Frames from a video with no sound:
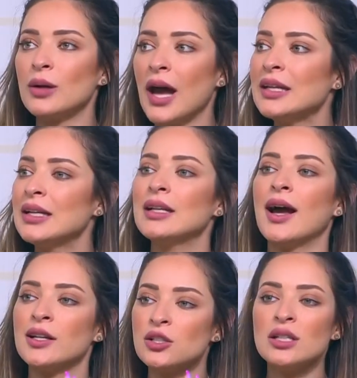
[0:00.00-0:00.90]
كان عندنا
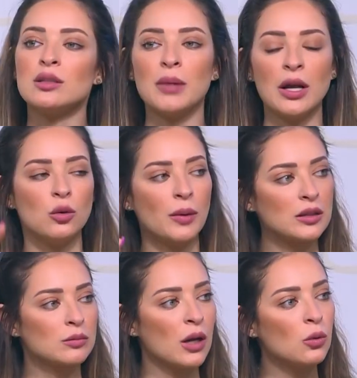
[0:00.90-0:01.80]
عن جد معلومات
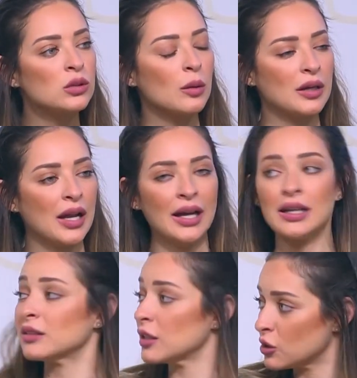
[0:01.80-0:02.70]
مغلوطه مغلوطه
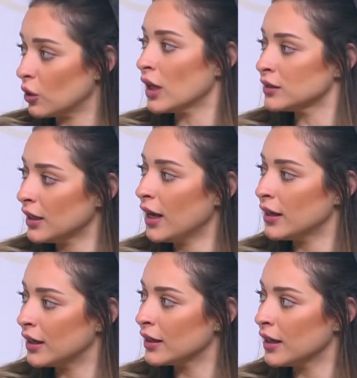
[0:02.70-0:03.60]
قديش مشينا
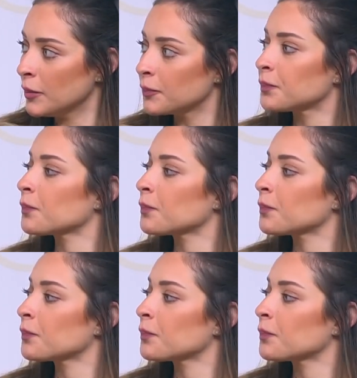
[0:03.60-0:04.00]
سنين وسنين